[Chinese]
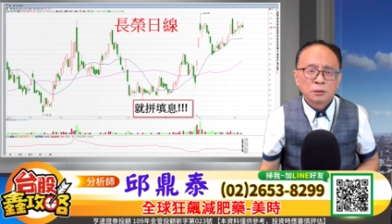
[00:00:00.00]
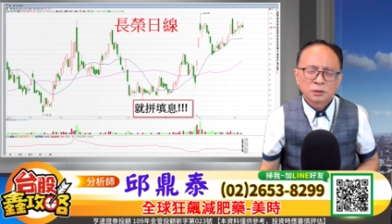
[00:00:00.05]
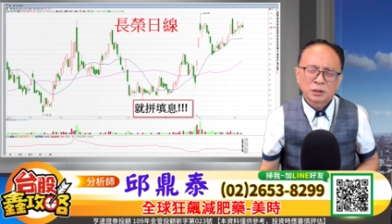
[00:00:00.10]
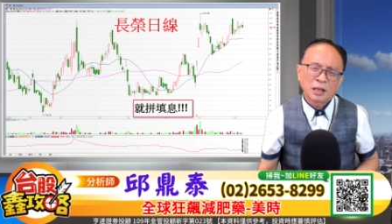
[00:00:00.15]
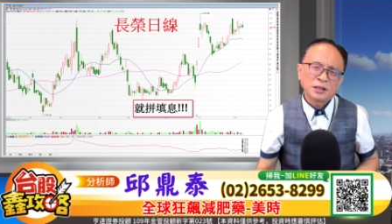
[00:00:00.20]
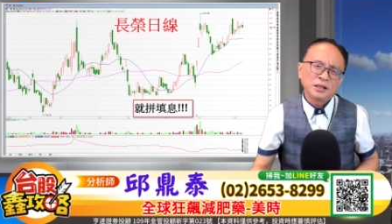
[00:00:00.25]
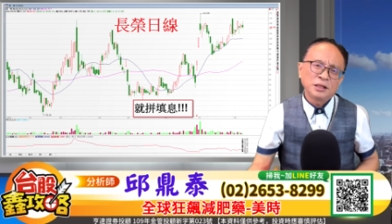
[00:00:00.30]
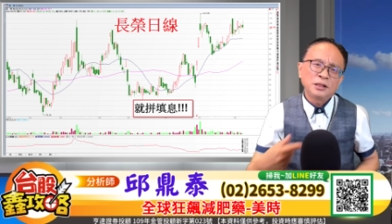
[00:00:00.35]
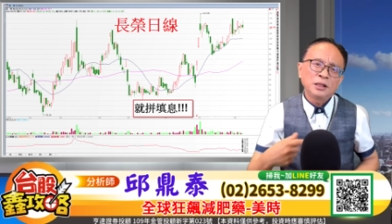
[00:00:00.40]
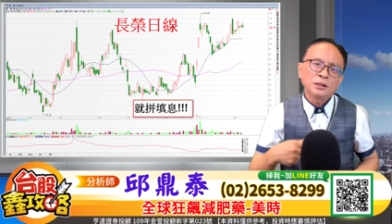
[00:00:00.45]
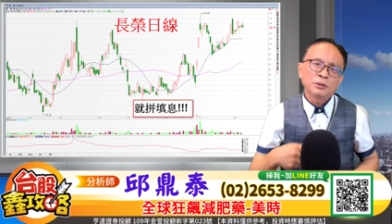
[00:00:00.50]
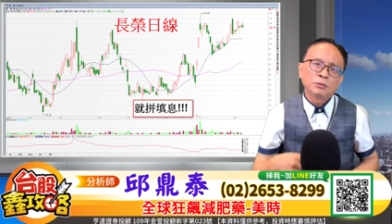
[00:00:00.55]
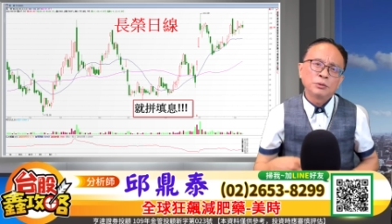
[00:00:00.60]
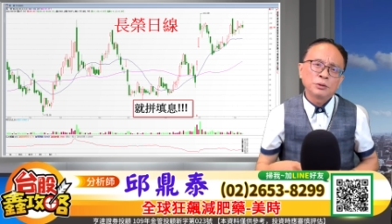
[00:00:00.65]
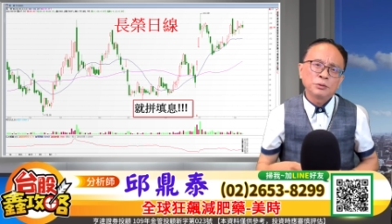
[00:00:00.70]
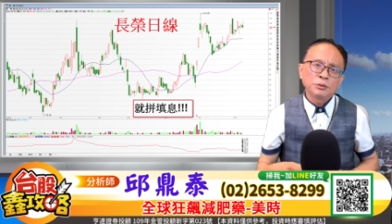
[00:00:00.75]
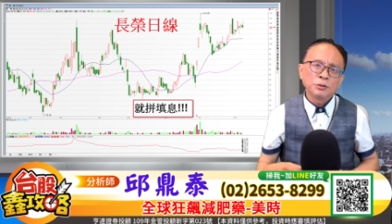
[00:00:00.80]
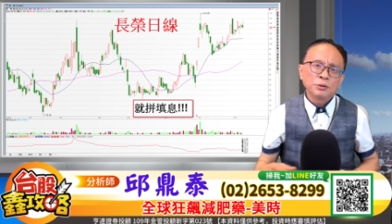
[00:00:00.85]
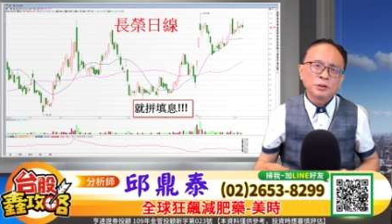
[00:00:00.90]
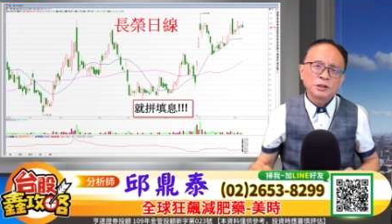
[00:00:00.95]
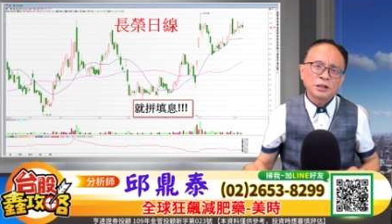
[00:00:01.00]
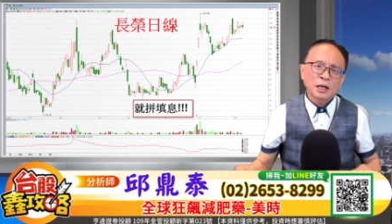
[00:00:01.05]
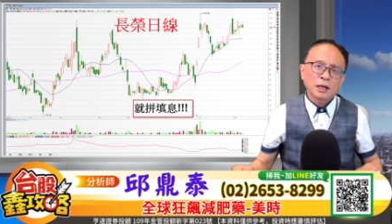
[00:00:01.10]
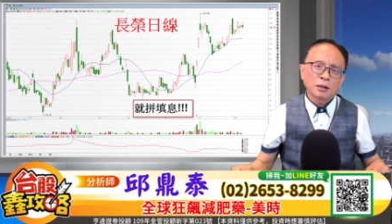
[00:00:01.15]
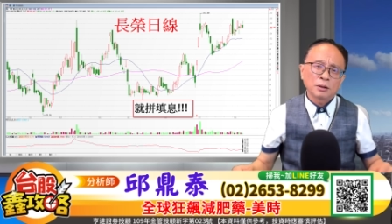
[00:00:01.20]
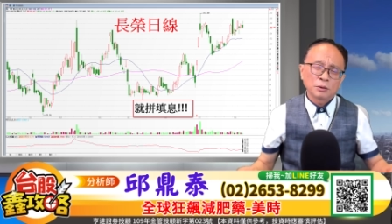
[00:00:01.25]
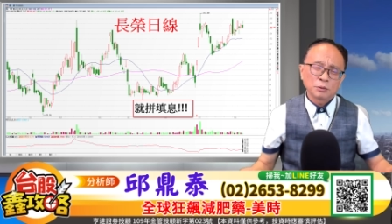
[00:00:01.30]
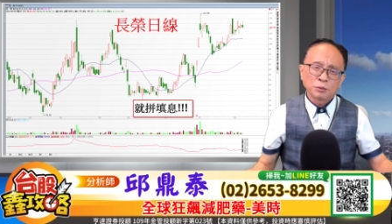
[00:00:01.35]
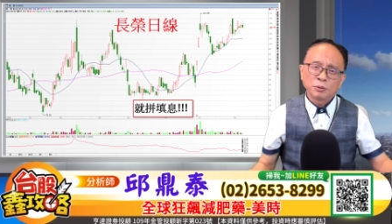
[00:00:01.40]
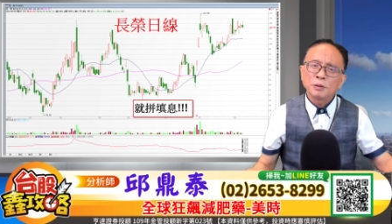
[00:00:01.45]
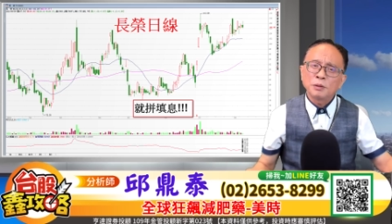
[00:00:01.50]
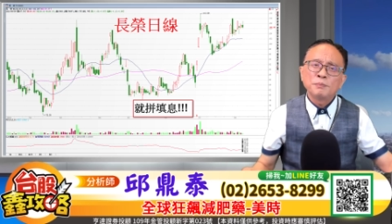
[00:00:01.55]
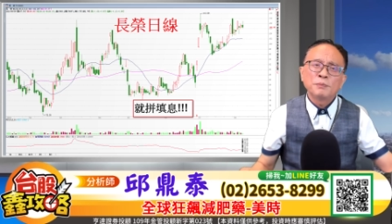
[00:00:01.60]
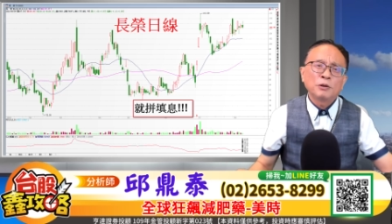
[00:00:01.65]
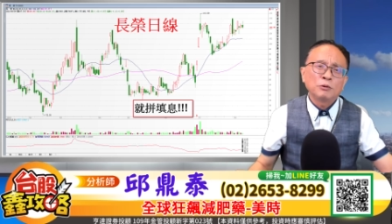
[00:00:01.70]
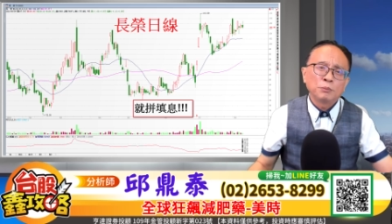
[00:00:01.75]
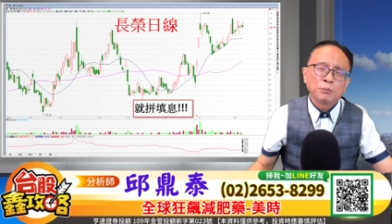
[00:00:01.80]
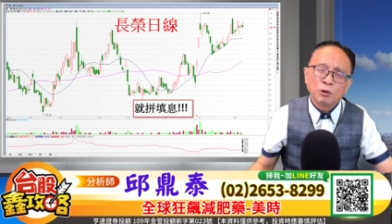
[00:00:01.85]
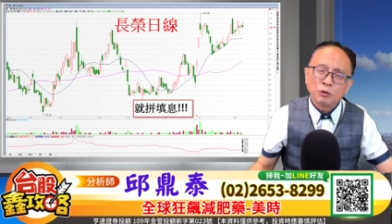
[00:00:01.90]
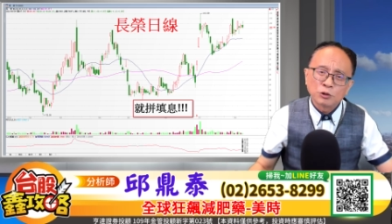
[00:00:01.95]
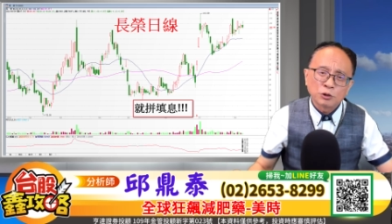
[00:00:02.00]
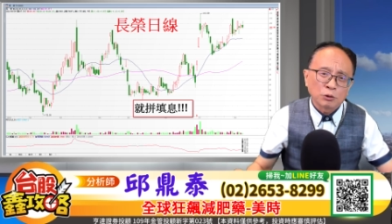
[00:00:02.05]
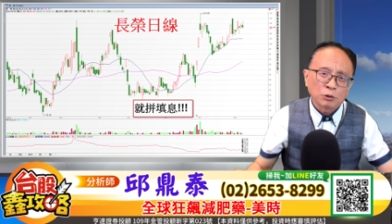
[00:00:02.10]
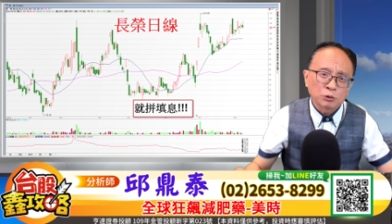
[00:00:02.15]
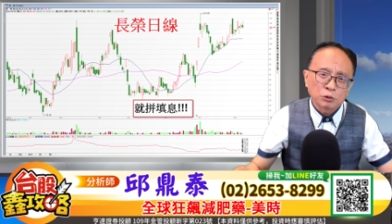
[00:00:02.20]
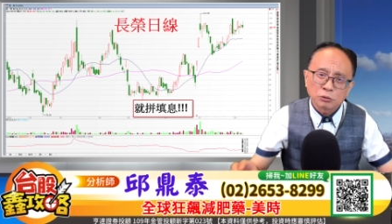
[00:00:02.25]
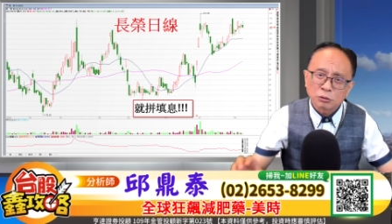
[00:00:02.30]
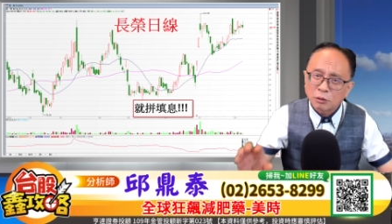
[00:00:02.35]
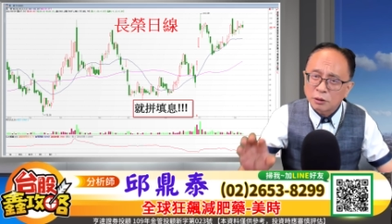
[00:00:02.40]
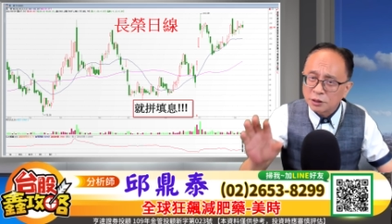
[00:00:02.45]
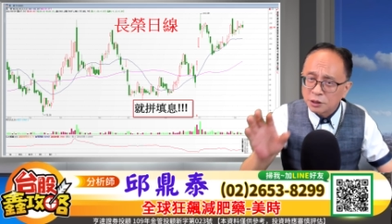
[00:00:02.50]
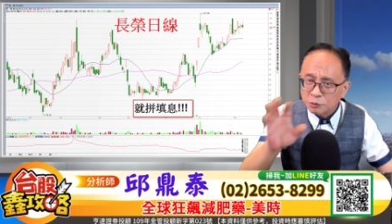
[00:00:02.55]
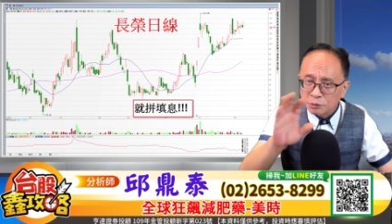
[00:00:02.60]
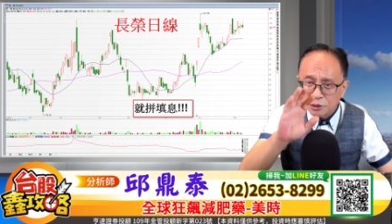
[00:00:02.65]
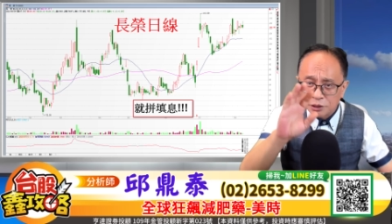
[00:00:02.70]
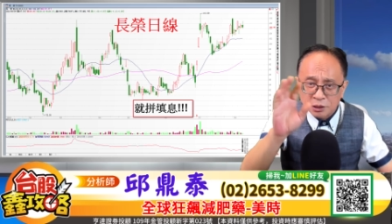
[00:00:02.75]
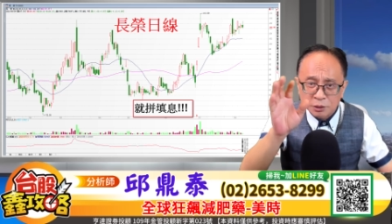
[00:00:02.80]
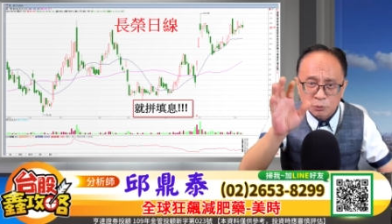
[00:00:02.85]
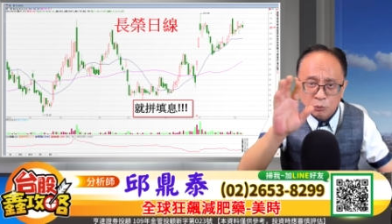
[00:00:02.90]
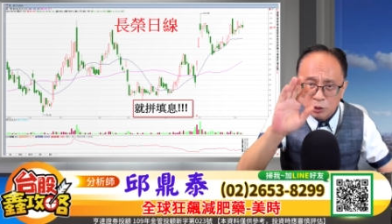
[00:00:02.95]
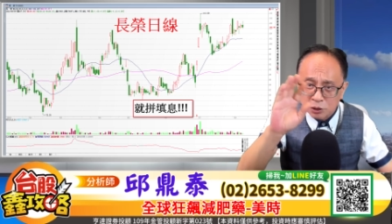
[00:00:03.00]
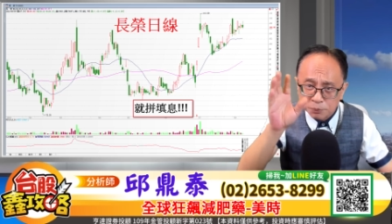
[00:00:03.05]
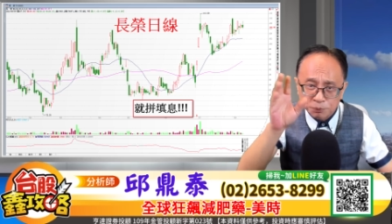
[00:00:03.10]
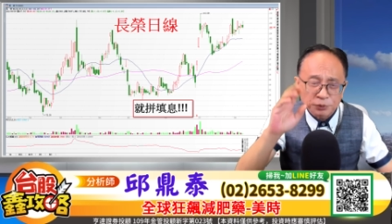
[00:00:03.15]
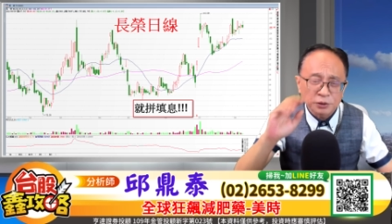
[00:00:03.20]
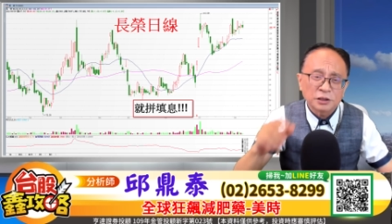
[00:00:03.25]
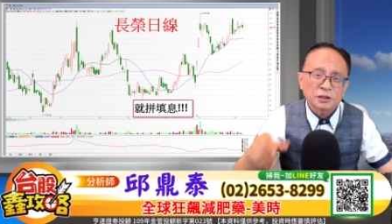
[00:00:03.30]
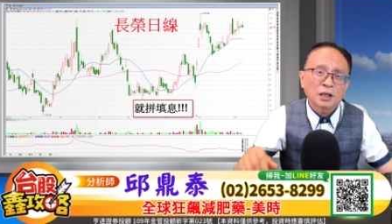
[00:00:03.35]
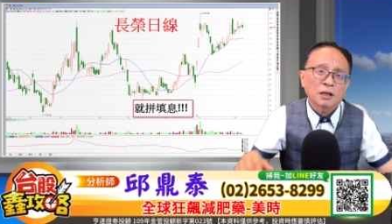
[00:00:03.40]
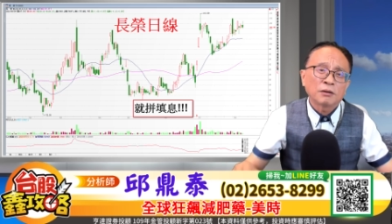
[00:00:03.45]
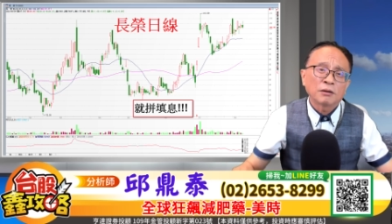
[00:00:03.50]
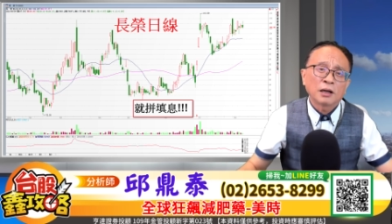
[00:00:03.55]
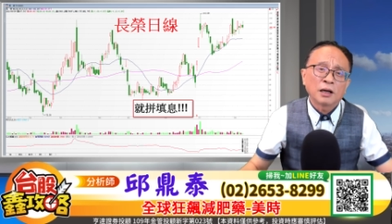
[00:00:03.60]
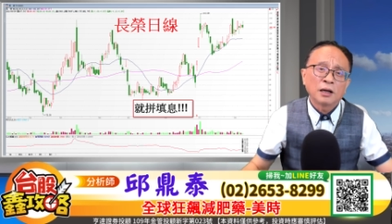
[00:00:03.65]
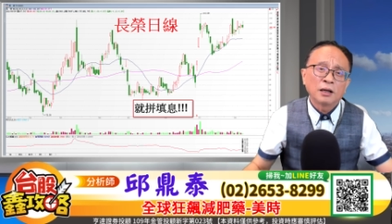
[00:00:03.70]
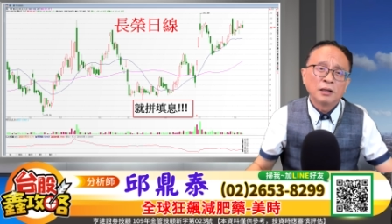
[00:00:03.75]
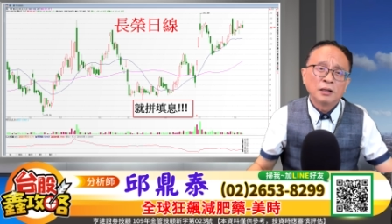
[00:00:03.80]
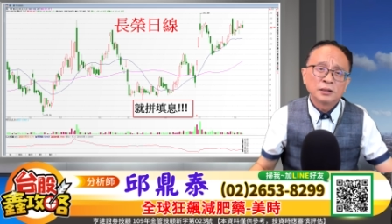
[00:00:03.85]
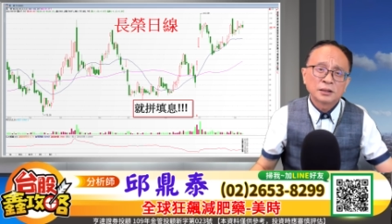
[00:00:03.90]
台积电会因为这样会蒙蒙受多少损失，我是不知道啦。